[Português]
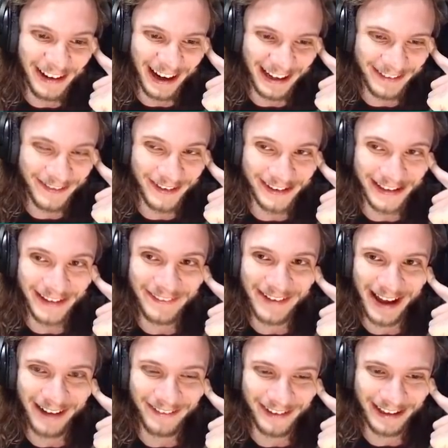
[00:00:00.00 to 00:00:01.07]
o cara ficou até
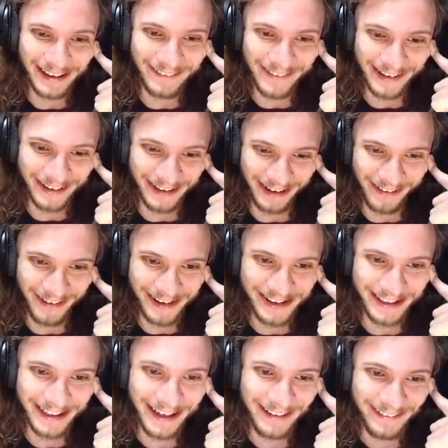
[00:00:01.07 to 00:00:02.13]
bravo quebrando o negócio ali.